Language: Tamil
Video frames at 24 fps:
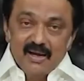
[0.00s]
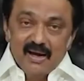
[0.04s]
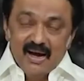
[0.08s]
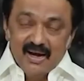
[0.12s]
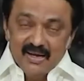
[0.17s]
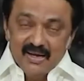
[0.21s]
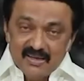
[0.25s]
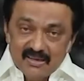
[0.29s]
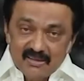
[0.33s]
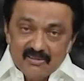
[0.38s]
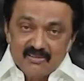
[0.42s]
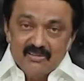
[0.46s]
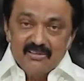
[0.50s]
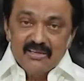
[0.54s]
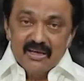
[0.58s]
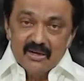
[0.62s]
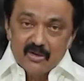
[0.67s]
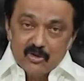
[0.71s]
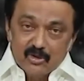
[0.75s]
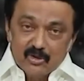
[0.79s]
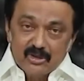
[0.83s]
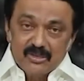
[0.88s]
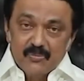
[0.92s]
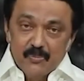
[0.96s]
ஆயிரத்தி
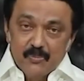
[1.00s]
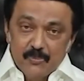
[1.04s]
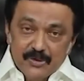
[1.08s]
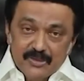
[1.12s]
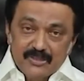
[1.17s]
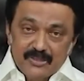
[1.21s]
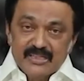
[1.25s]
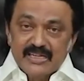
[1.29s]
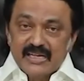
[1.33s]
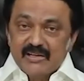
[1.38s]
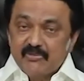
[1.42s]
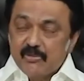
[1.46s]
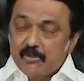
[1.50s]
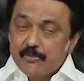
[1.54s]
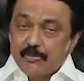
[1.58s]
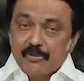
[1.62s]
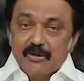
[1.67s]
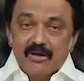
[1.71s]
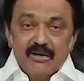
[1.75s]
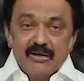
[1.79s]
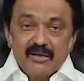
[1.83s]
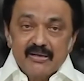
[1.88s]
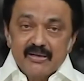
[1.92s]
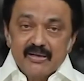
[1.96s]
இரநூத்தி முப்பத்தெட்டு
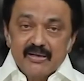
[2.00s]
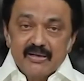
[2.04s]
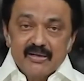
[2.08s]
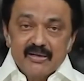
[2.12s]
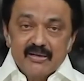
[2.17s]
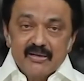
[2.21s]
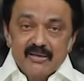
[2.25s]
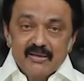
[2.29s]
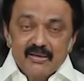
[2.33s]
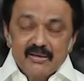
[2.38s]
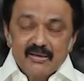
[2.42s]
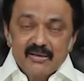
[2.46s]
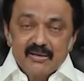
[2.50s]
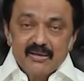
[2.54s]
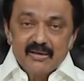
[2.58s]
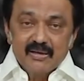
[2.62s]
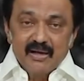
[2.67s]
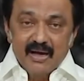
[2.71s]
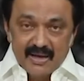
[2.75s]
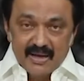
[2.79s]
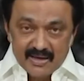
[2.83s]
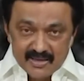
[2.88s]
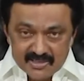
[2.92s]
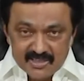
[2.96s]
அறிவிப்புகளுக்கு
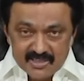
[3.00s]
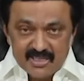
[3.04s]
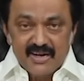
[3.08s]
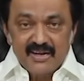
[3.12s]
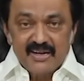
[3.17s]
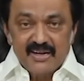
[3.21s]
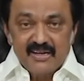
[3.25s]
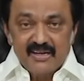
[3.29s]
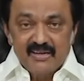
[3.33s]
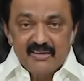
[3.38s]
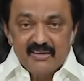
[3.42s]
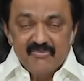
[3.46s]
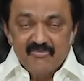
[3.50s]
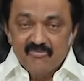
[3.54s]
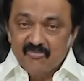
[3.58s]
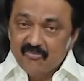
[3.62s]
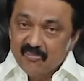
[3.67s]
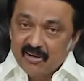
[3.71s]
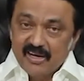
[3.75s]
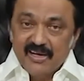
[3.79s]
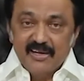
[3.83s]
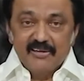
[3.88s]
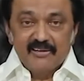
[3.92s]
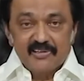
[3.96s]
அரசாணை
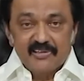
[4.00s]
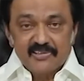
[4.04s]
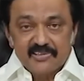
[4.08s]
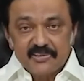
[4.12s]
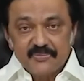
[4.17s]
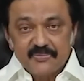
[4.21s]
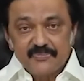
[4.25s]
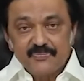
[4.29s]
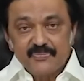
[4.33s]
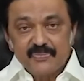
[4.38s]
வெளியிட்டாச்சு